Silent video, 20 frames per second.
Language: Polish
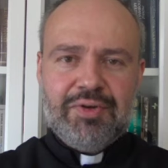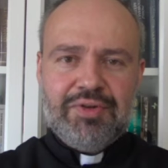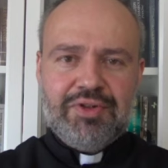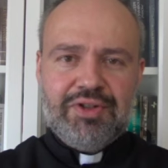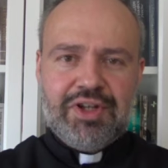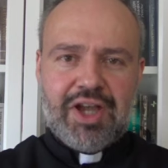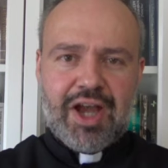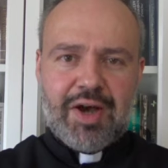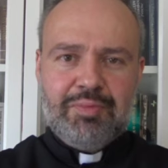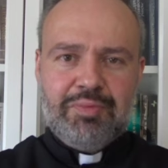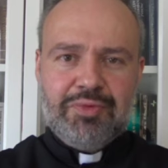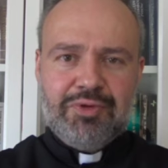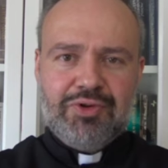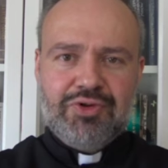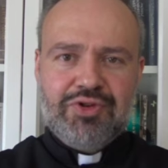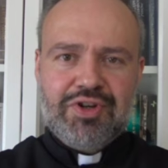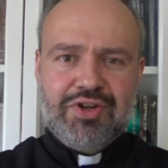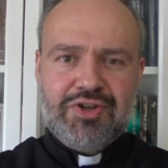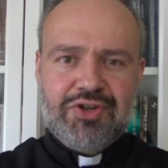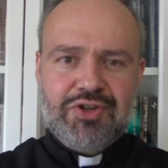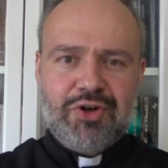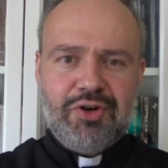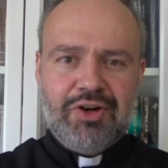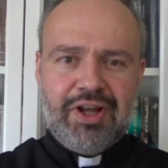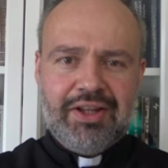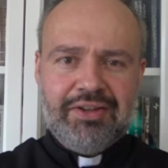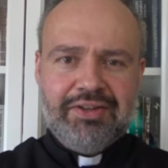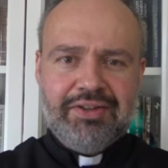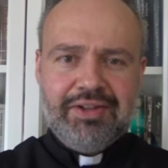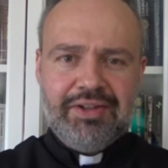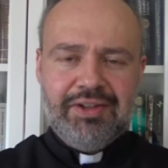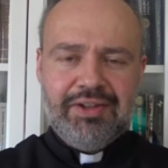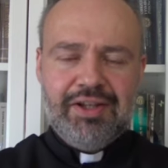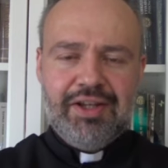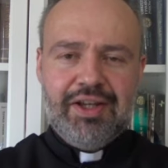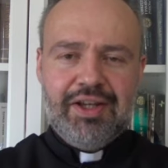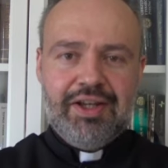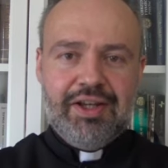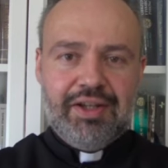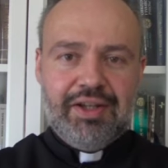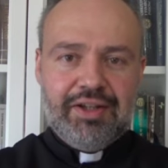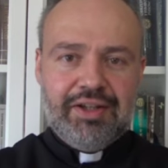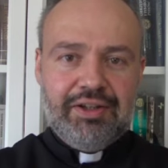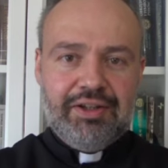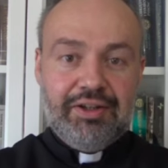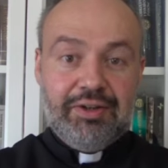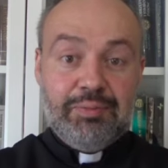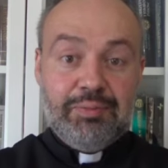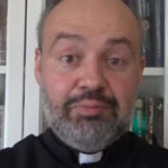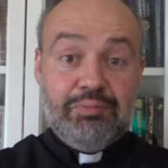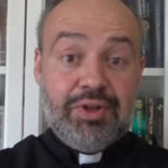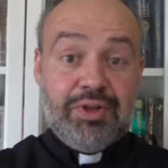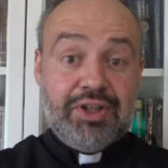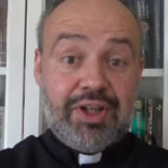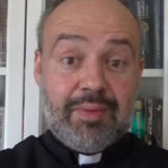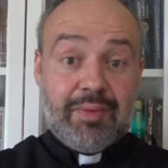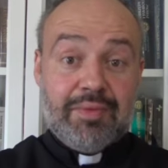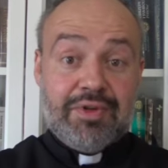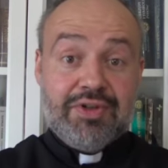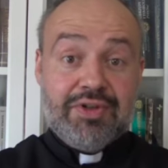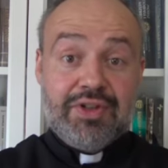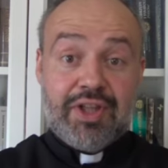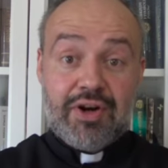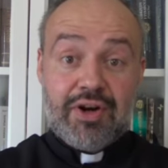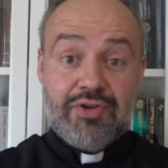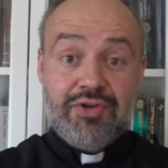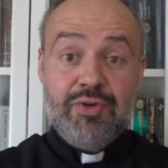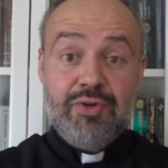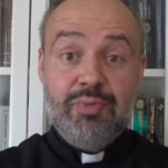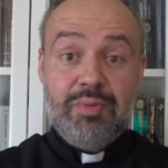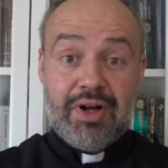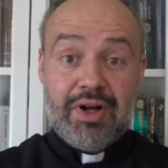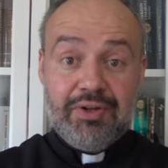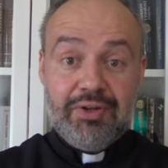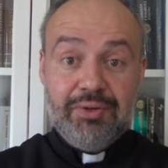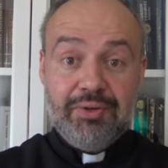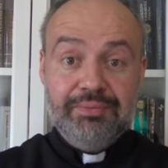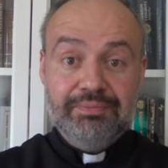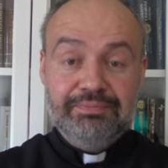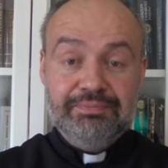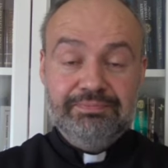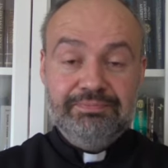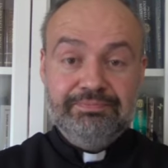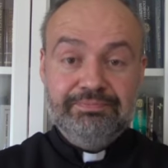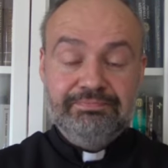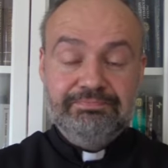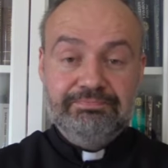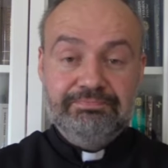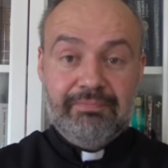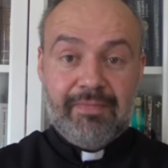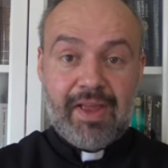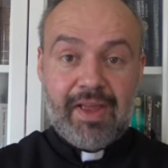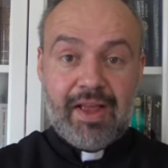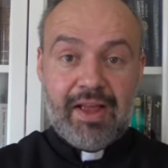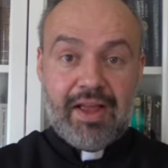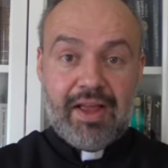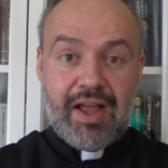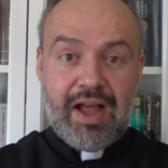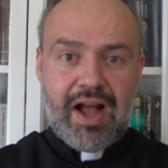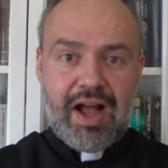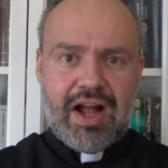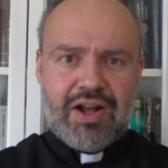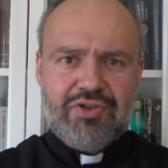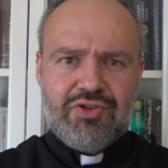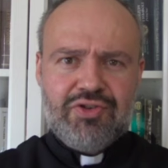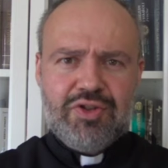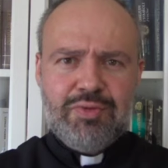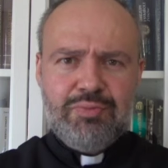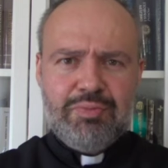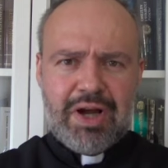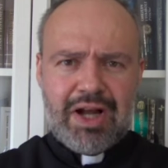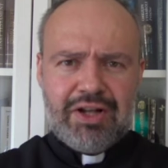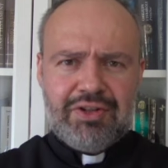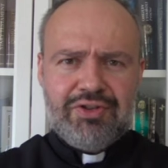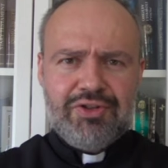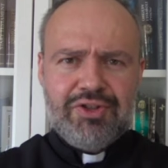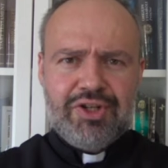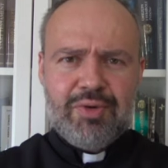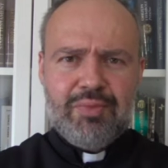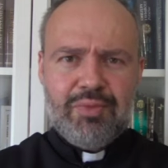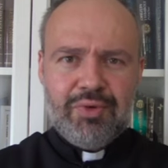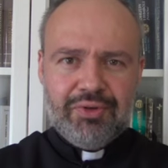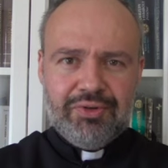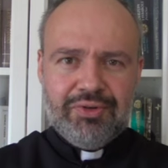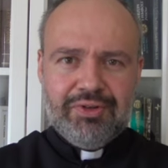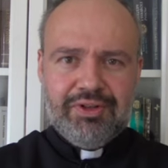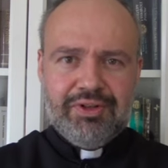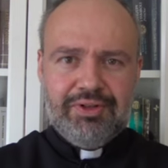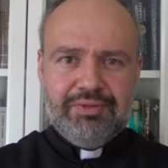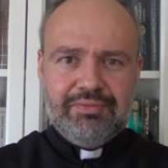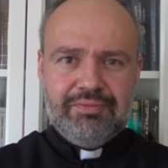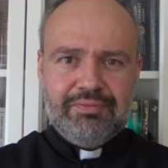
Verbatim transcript: dnia podczas kolendy y, pytam starszą panią: A czy pani się modli?